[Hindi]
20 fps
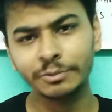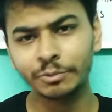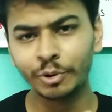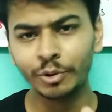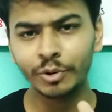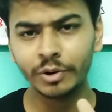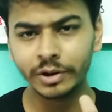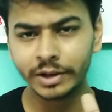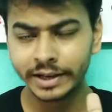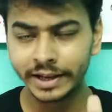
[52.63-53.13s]

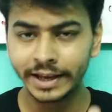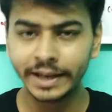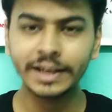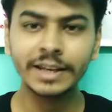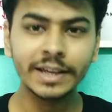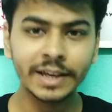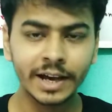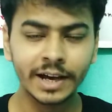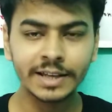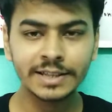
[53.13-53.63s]
वो
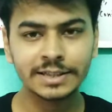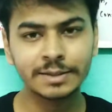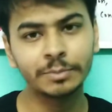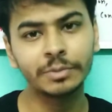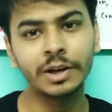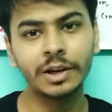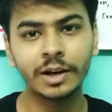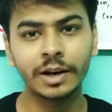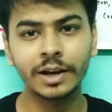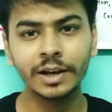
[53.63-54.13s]
एक ही है
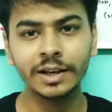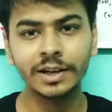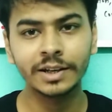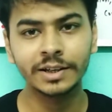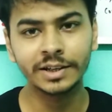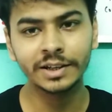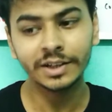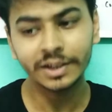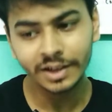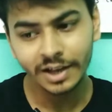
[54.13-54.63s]
सिमिलर है
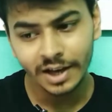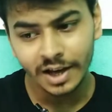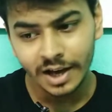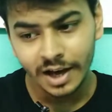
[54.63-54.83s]
लेकिन